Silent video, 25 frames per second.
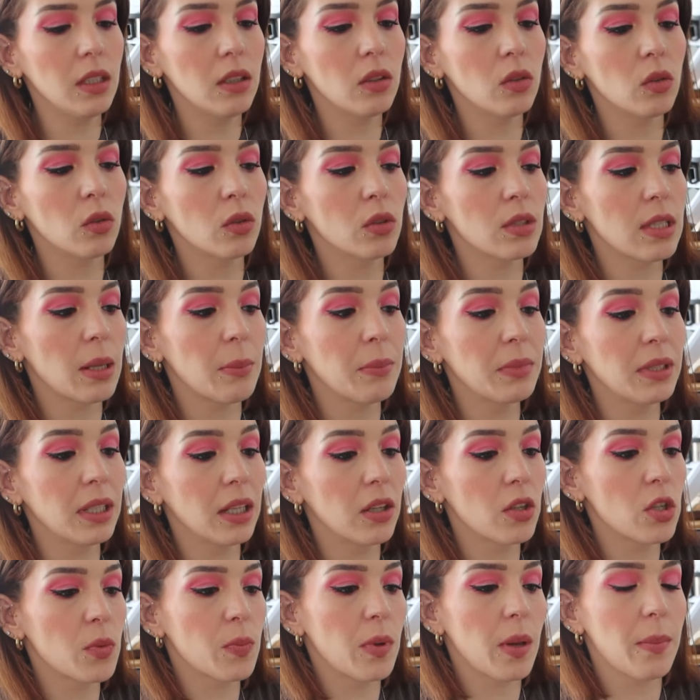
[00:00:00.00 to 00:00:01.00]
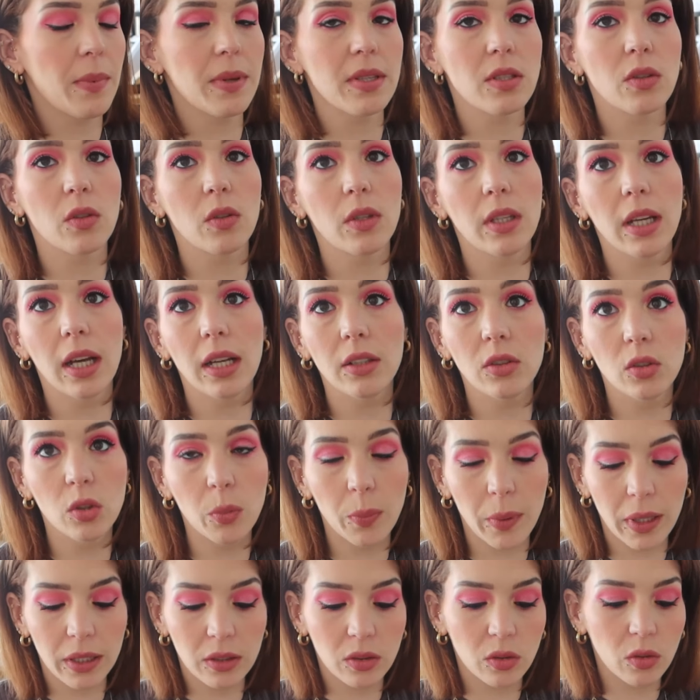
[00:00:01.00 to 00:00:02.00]
Donc ça ne me dérange pas parce qu'il y a
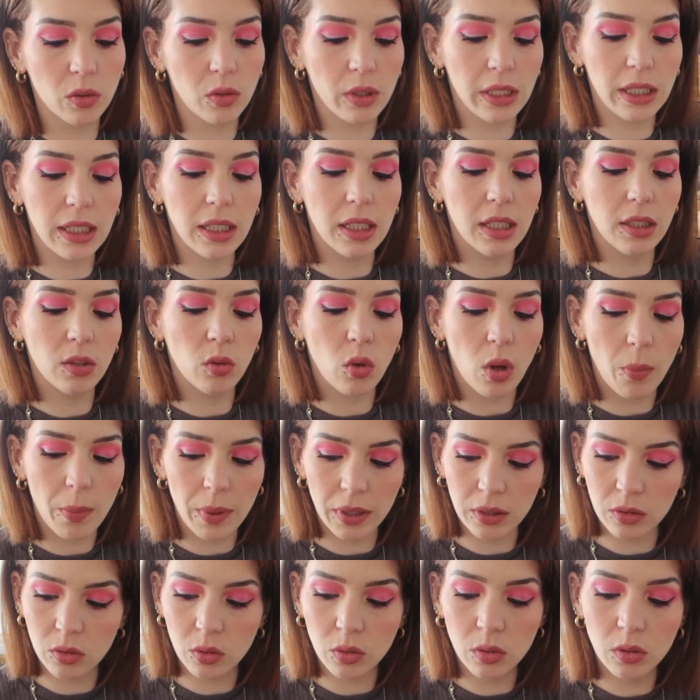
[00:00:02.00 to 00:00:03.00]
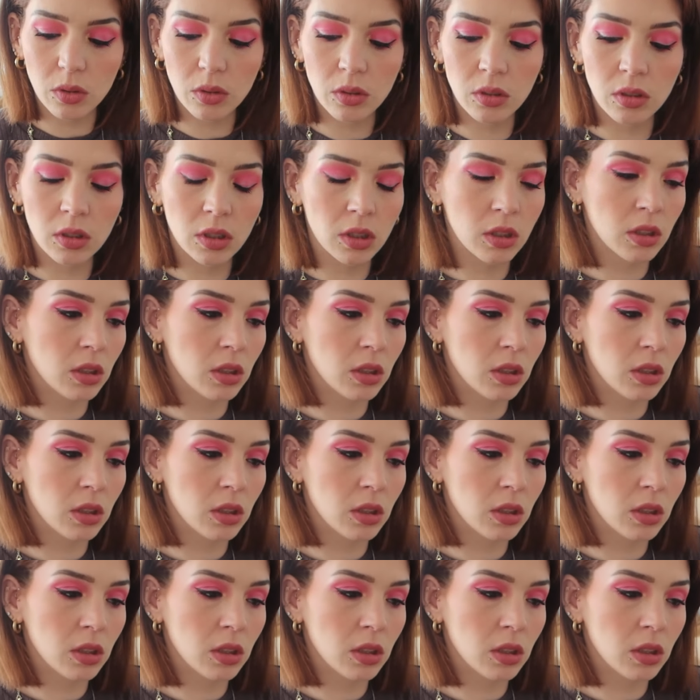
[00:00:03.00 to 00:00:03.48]
deux packs de lait, trois packs d'eau,